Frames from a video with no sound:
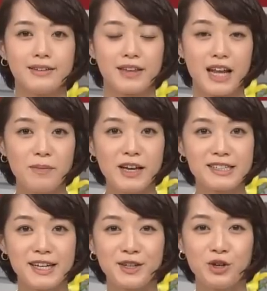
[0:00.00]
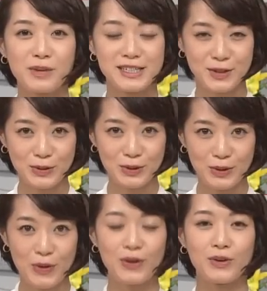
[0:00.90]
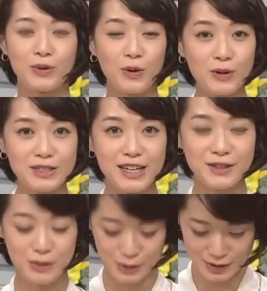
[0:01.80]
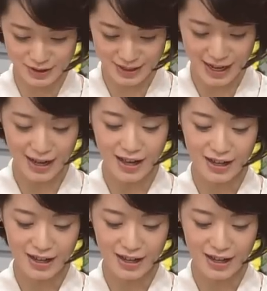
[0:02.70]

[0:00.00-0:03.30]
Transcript: テレビ朝日のマスコットゴーちゃんのグッズが